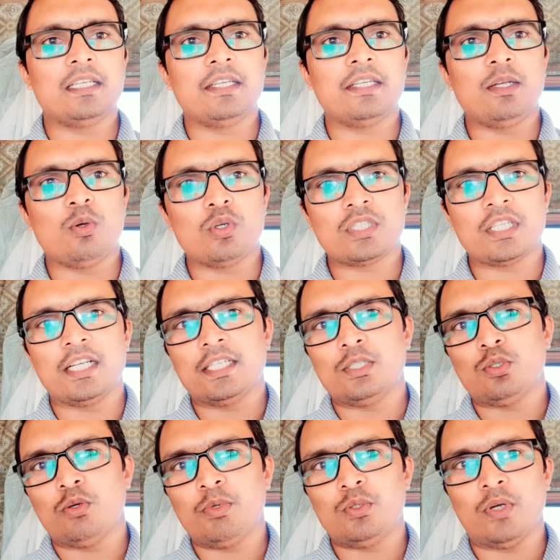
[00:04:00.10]
कि लोड सेल की
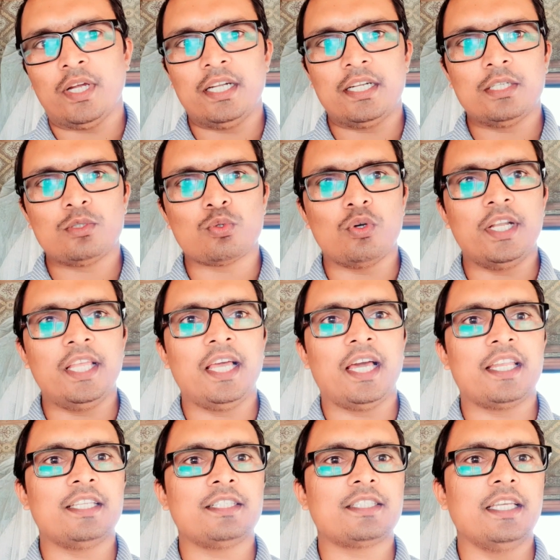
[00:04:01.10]
जो भी ज्वाइंट है सोल्डिंग
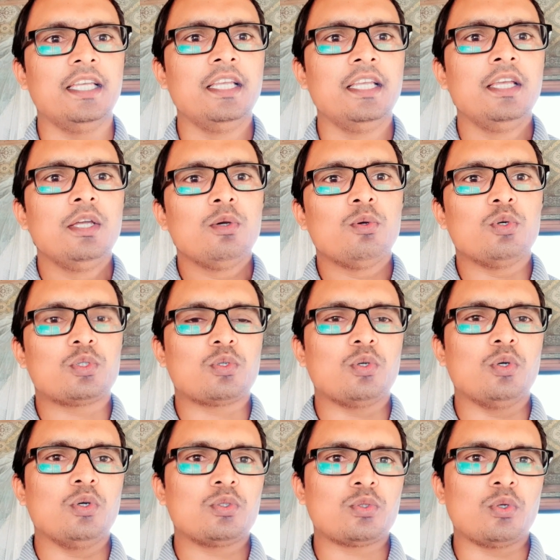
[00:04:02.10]
आयरन से
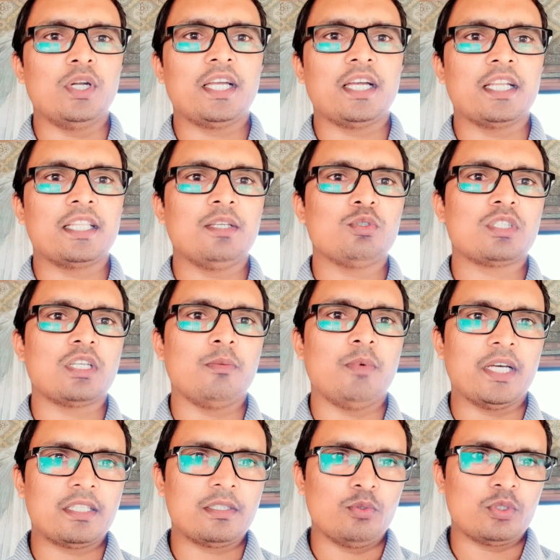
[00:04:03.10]
उसको सोल्ड कर दें उसके
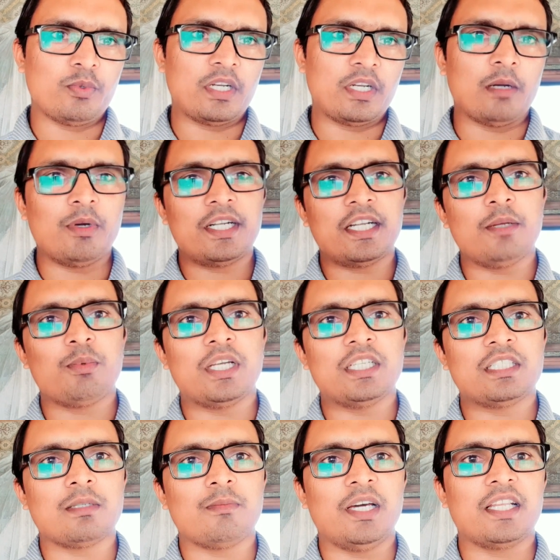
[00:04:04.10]
बाद उस पर रबर टेप का
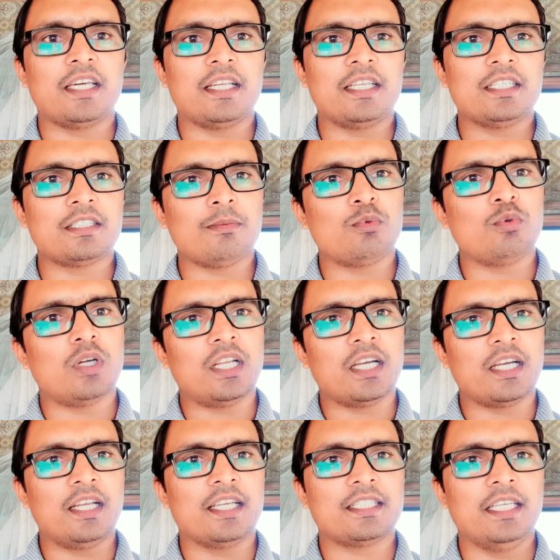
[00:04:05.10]
इस्तेमाल करके सबको अलग
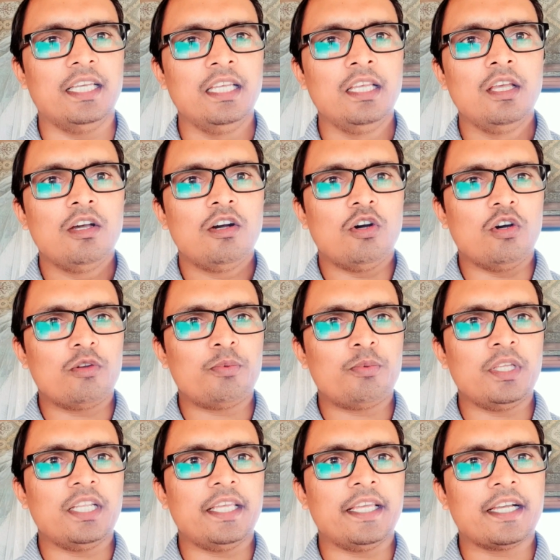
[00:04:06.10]
अलग से और
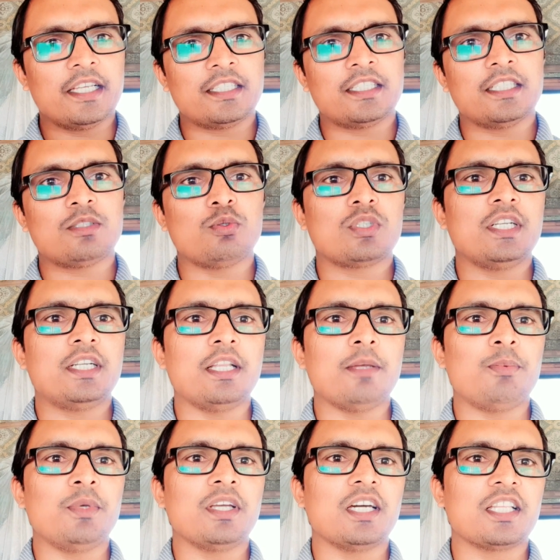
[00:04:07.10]
फिर एक अच्छे से उसकी
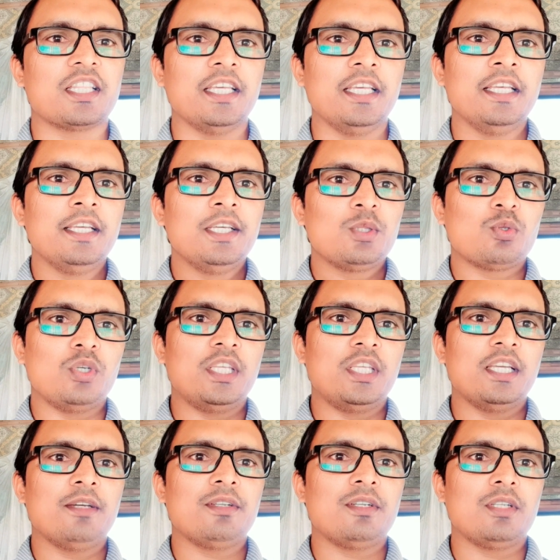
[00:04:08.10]
टेपिंग कर दें तो
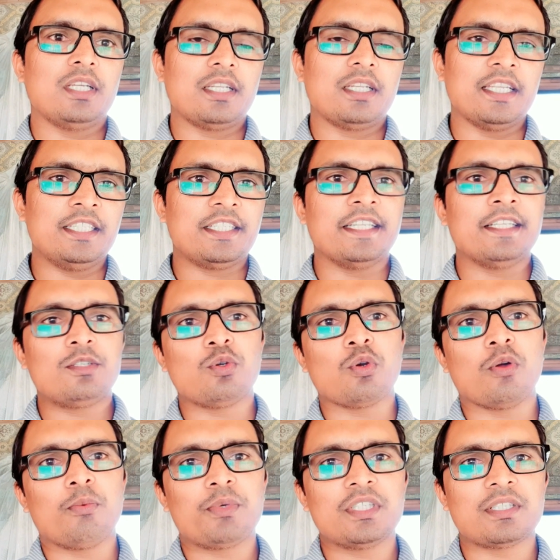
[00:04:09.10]
ये रजिस्टेंस
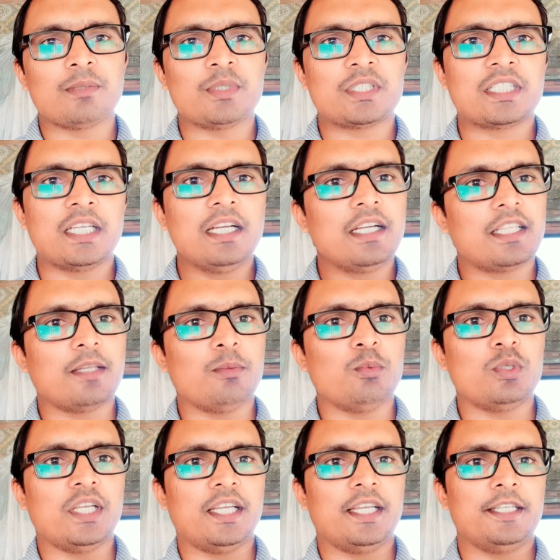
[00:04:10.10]
ड्रॉप की समस्या खत्म हो
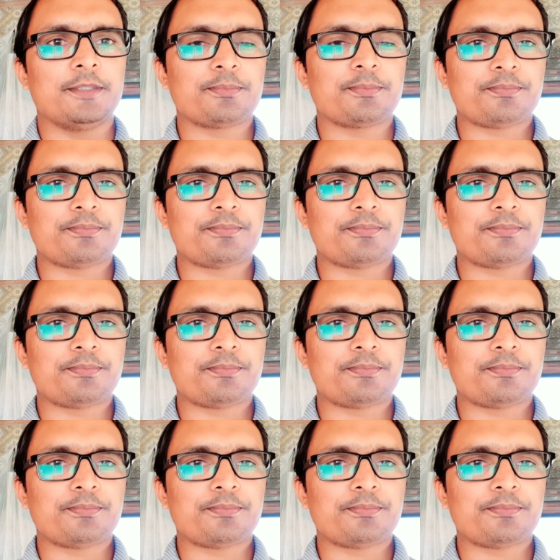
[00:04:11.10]
जाएगी जाएगी